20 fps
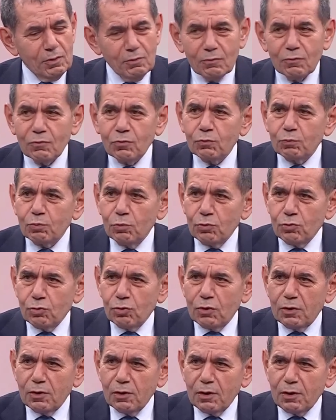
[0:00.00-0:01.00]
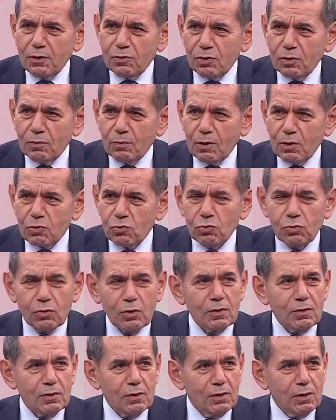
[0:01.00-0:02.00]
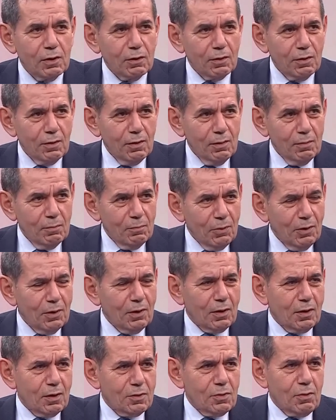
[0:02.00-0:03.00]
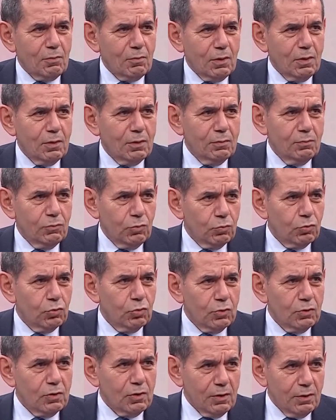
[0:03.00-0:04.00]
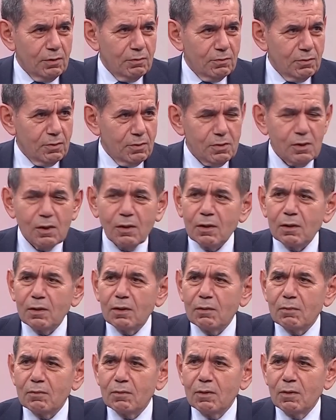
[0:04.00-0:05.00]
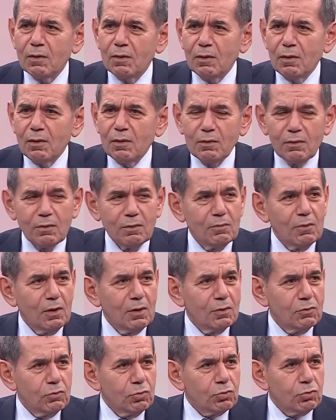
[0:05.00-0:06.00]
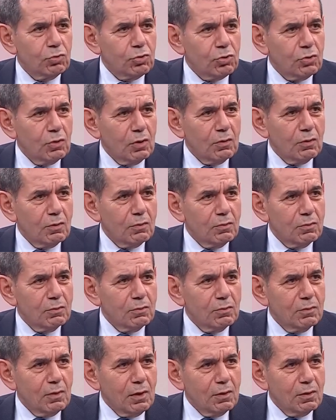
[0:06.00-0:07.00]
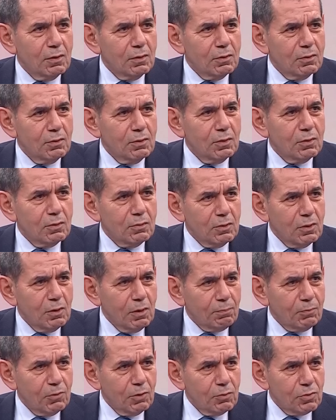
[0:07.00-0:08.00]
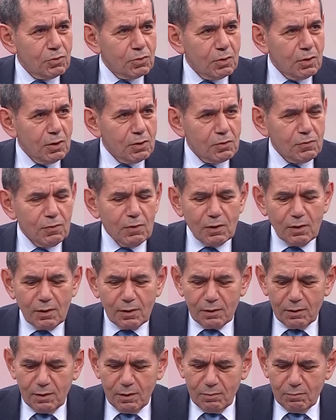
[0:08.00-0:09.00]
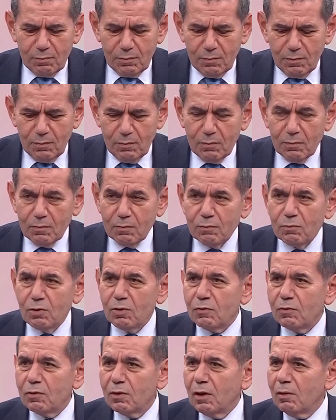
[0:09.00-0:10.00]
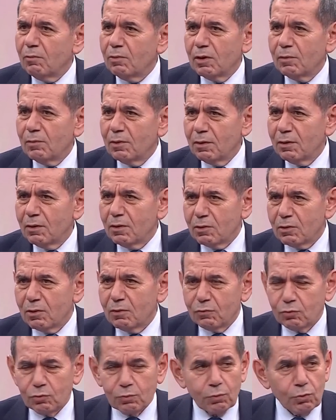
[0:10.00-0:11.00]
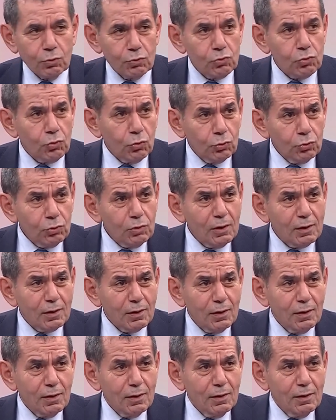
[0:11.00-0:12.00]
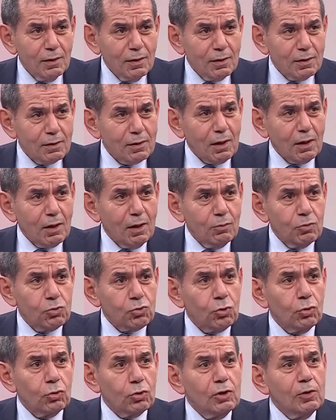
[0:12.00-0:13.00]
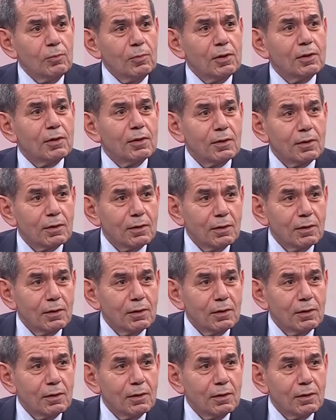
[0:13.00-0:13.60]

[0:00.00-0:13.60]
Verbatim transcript: futbolcuyu ihraç etmek suretiyle para kazanmaları mümkün değil. Senede yani yurt dışına yani yaptığımız transferlerde bir veya bilemedin iki futbolcu. Onun da rakamı çok limitli.